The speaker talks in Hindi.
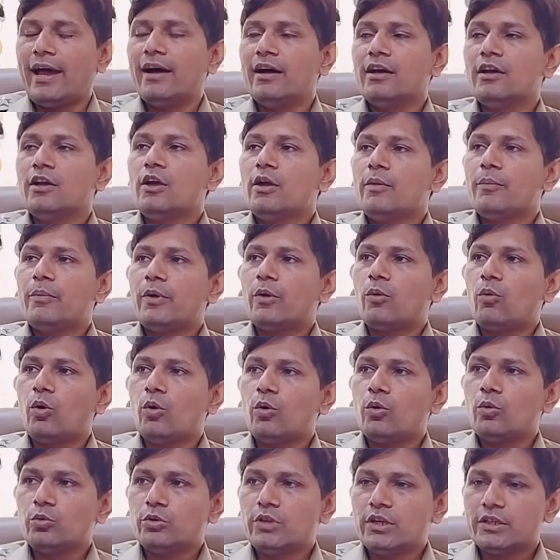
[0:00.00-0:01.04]
रोकाया फिर
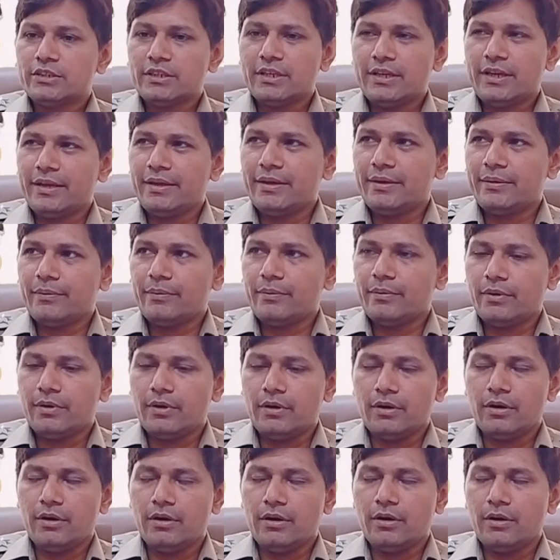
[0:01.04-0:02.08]
वो उधर से
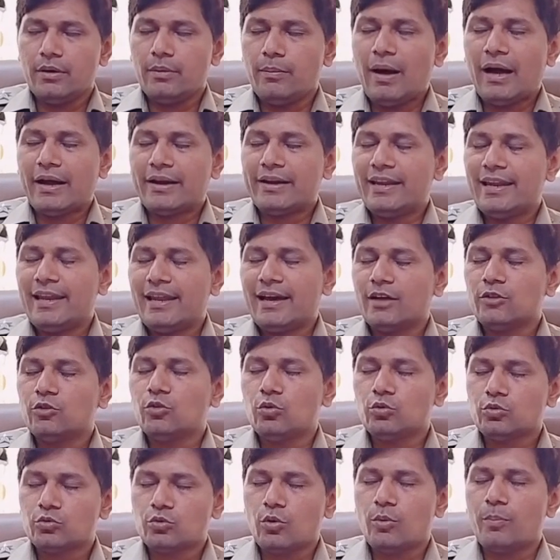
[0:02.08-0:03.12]
भागने
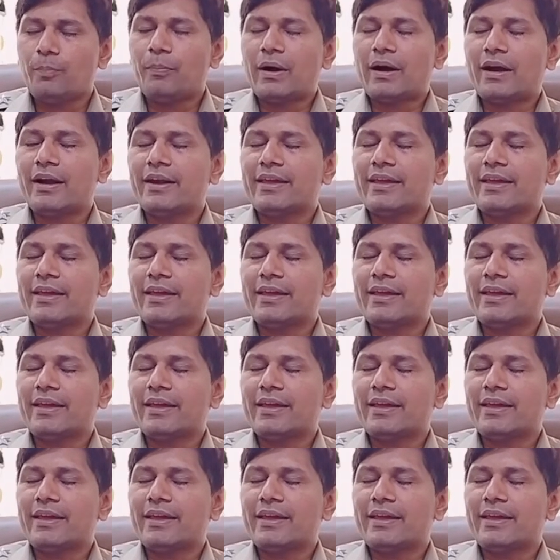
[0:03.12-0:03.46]
लगा तो उसको